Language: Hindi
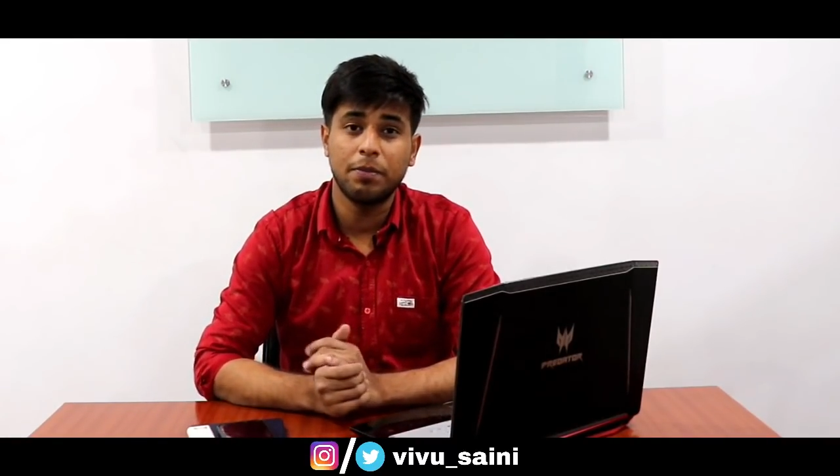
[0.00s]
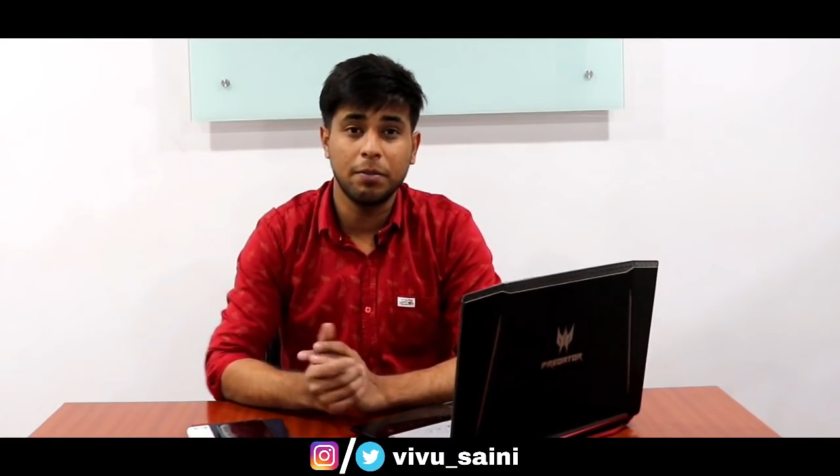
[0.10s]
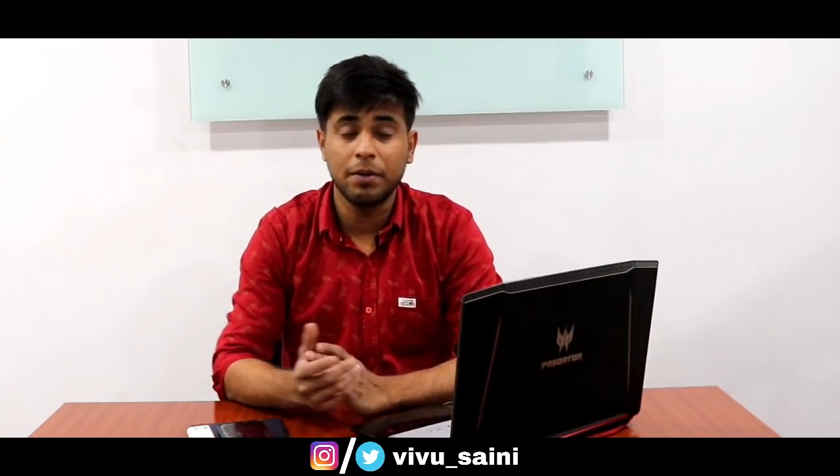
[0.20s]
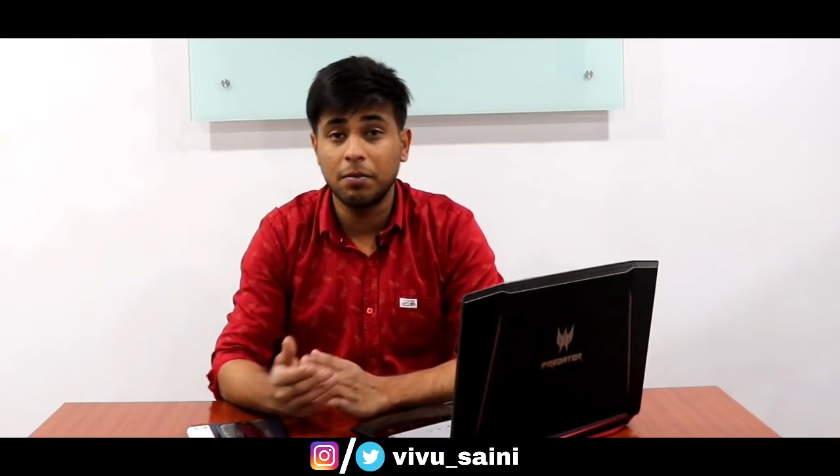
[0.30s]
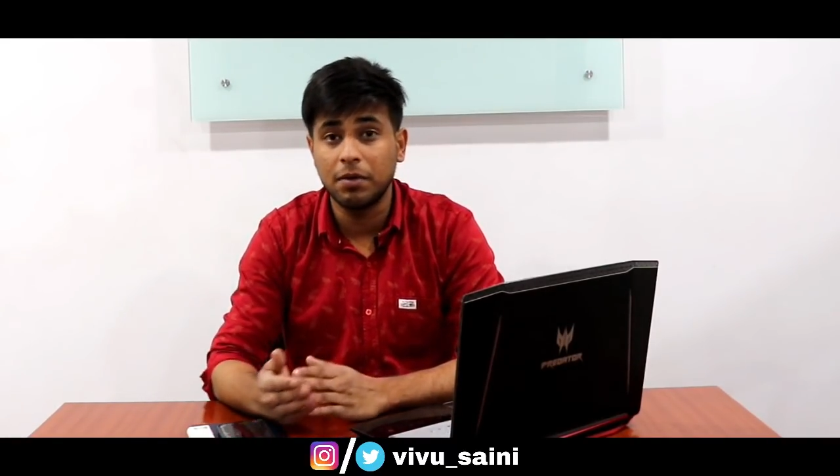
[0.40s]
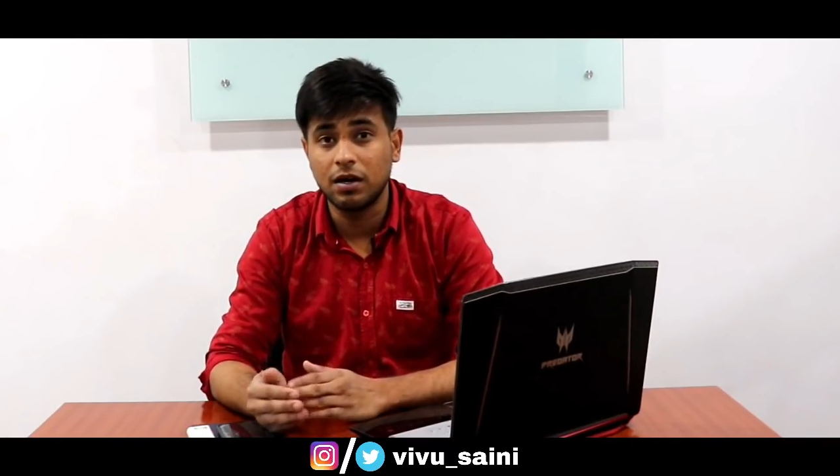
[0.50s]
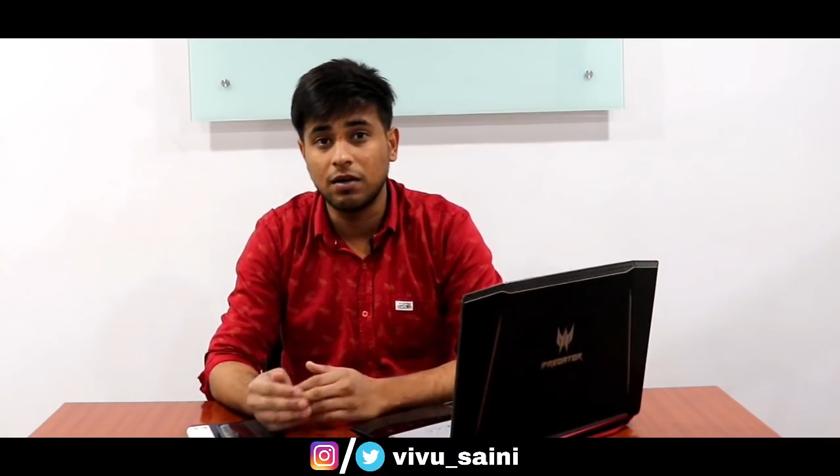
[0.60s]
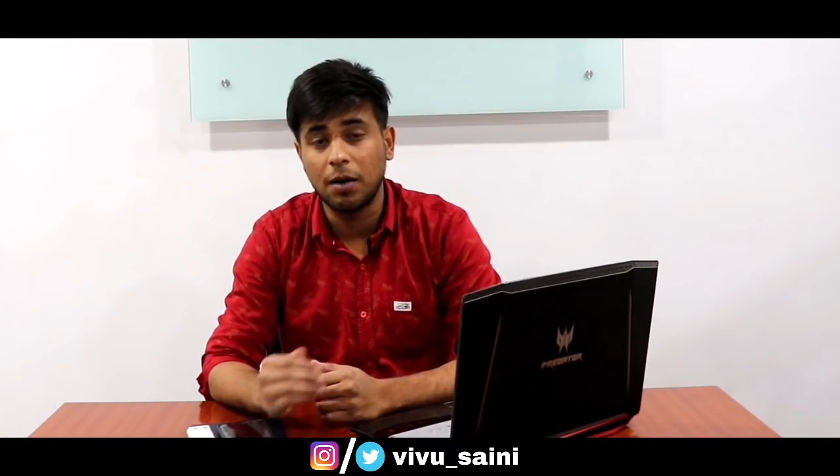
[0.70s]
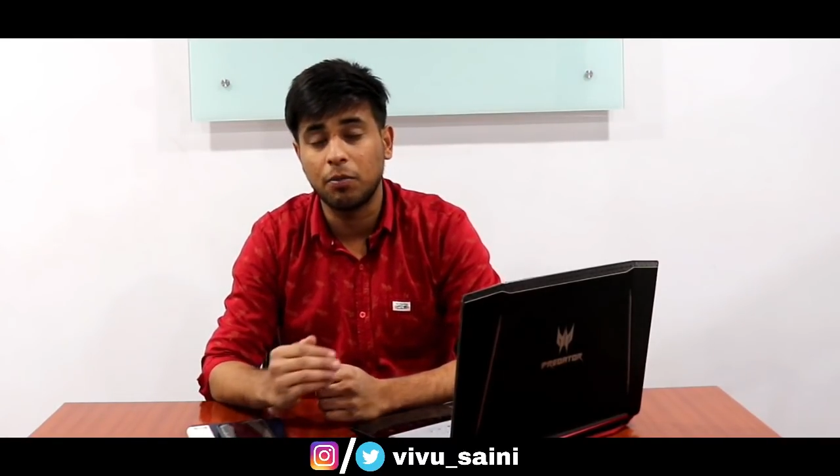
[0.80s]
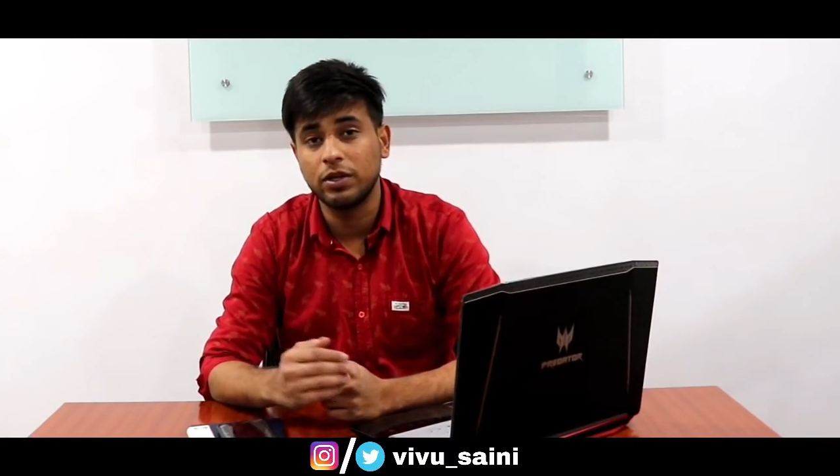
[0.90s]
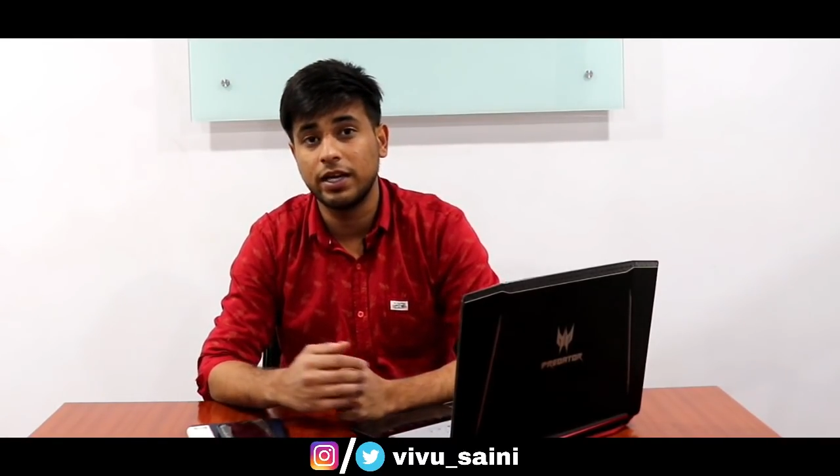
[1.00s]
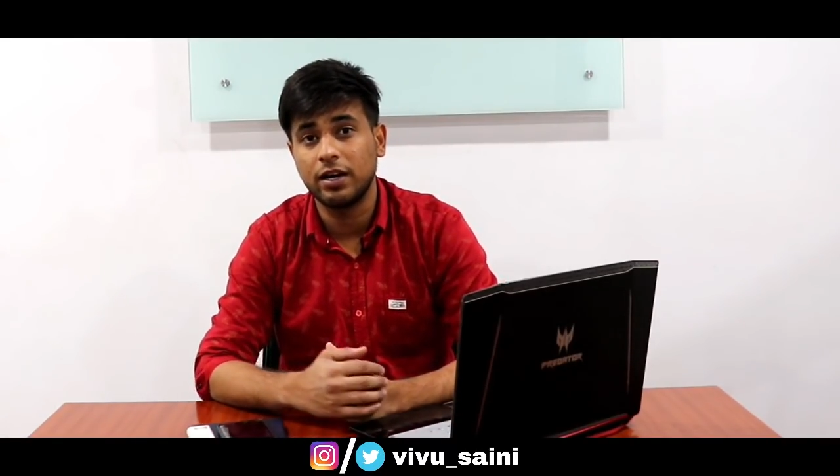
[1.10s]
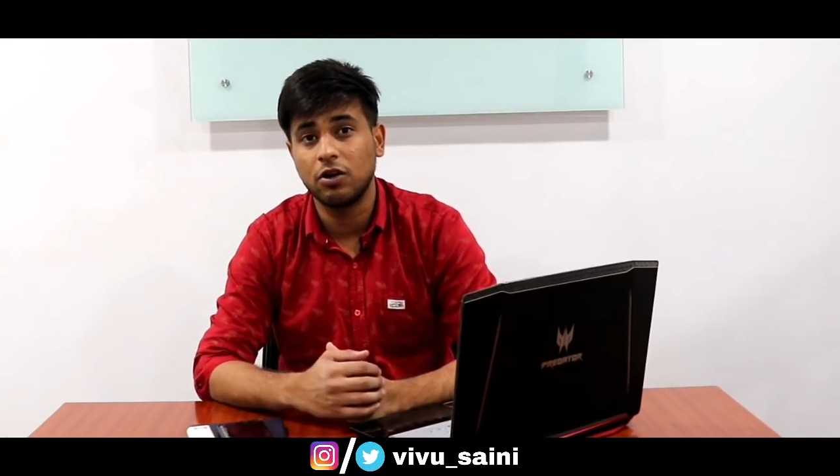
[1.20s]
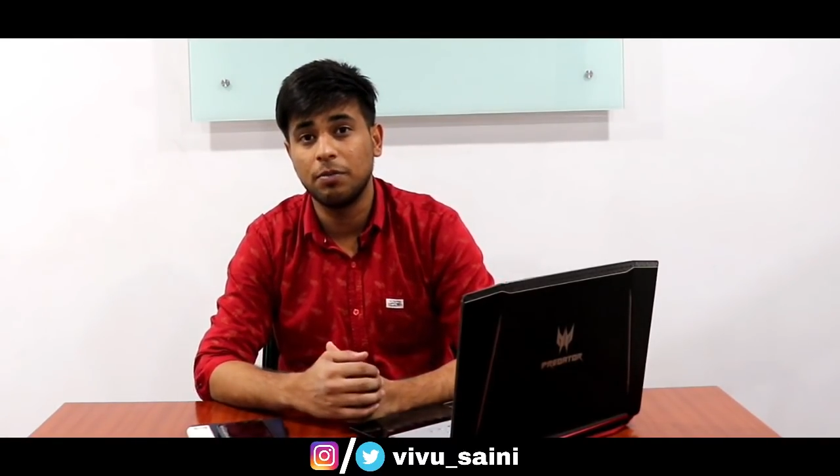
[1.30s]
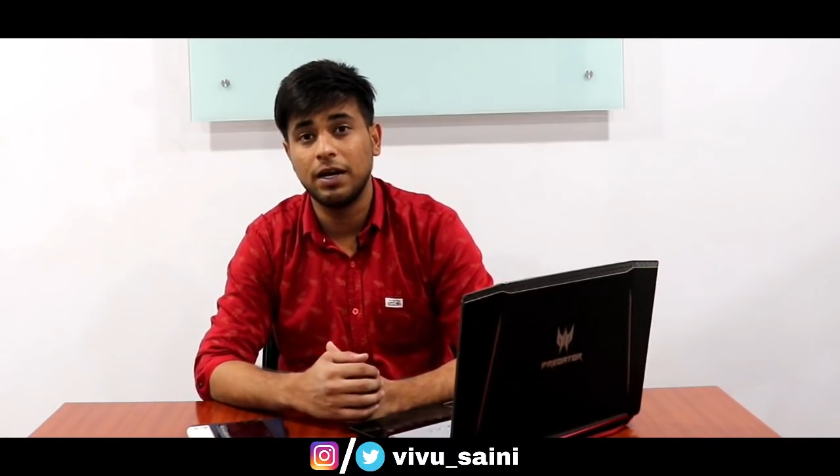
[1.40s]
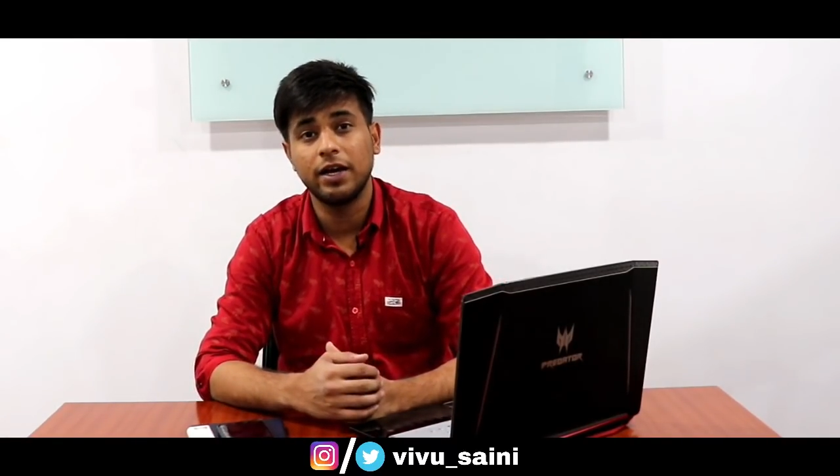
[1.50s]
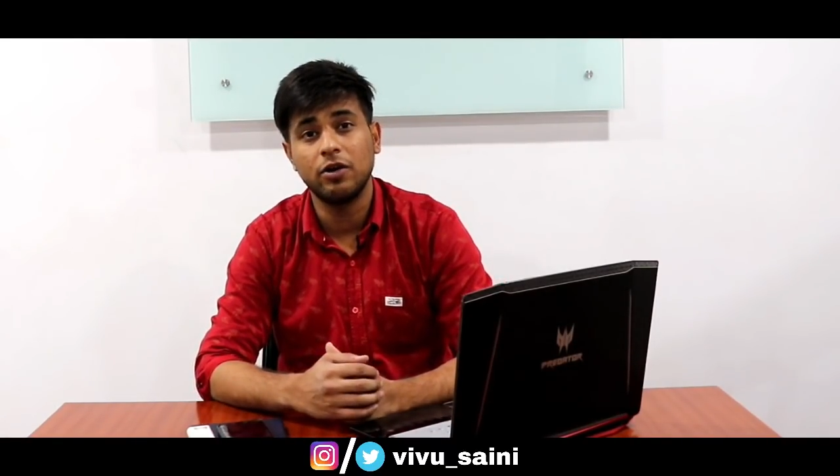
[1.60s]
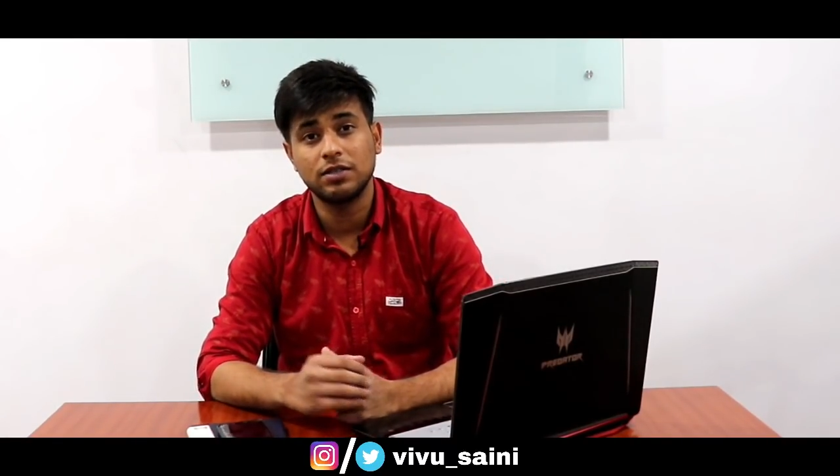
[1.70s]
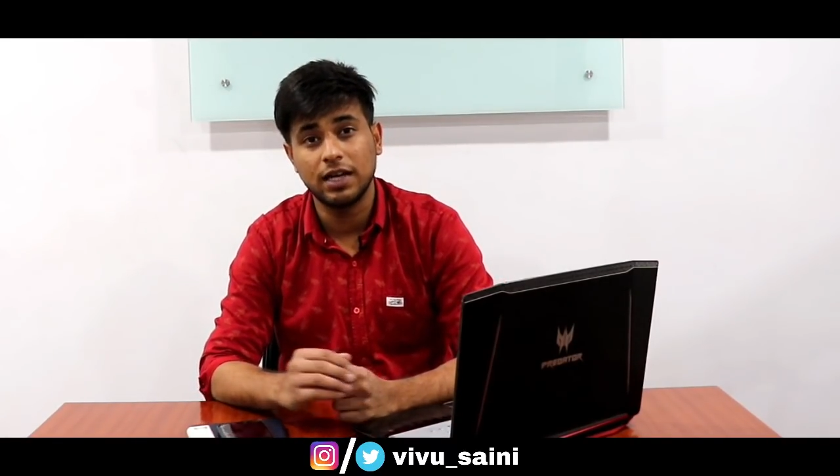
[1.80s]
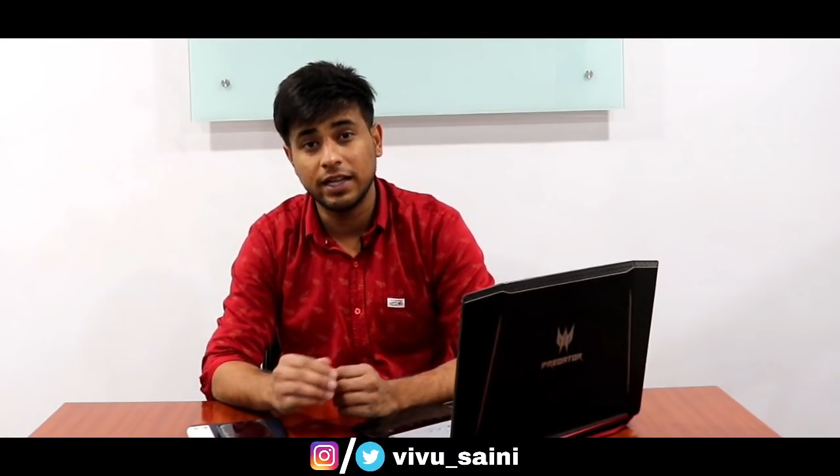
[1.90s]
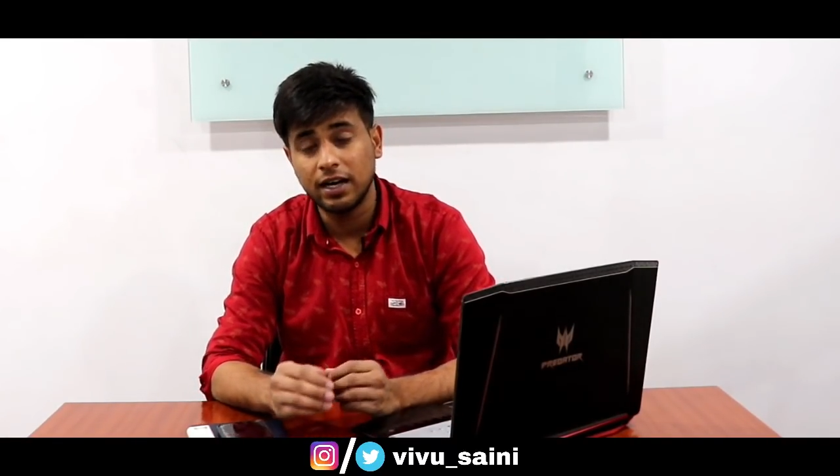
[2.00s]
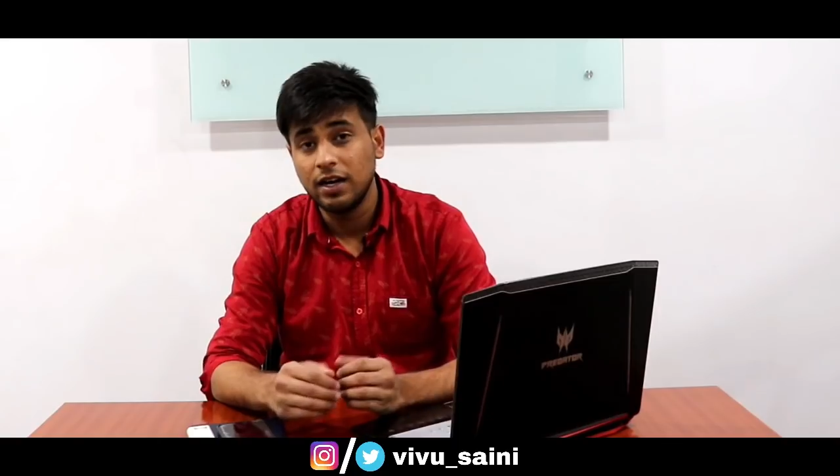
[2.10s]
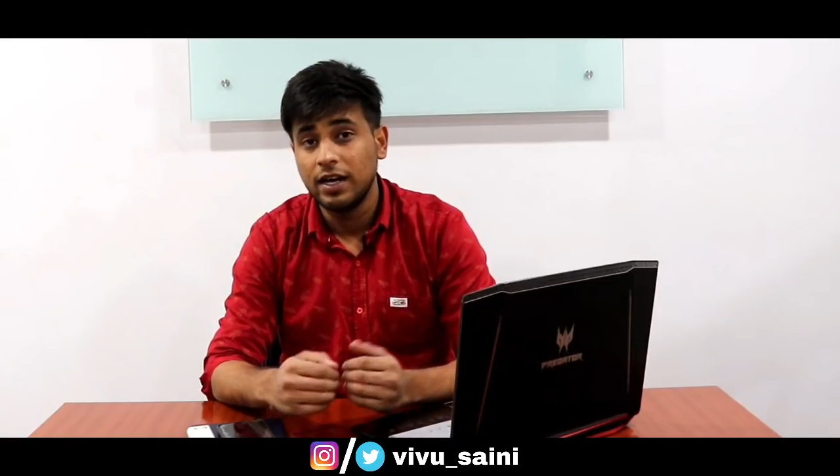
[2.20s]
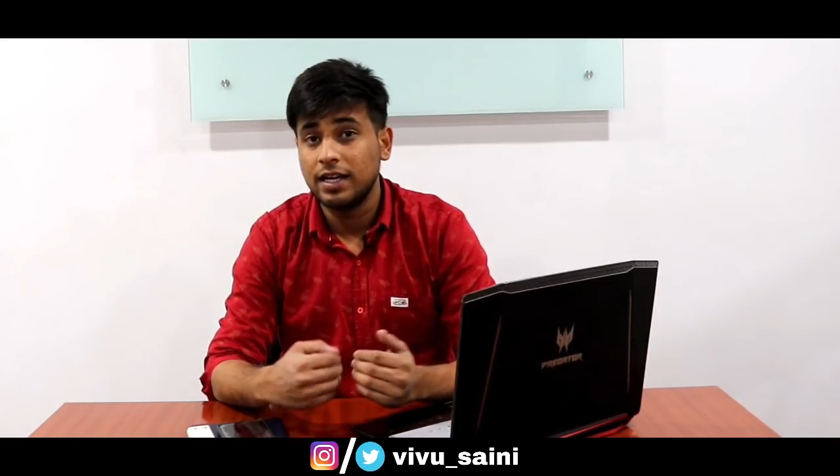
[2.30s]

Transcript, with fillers: प्रीमियम आपको देखने को मिलेगी और ज़्यादा